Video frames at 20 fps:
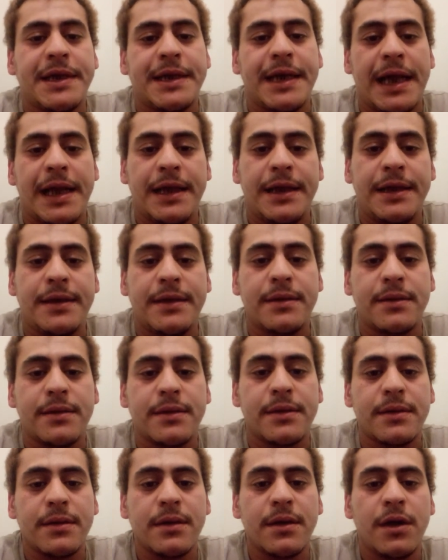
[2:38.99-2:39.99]
du
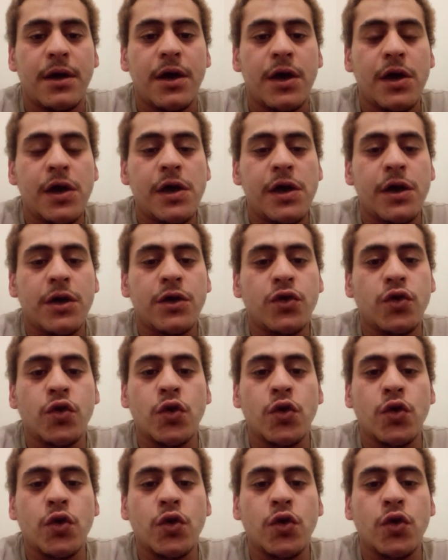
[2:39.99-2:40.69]
comportement humain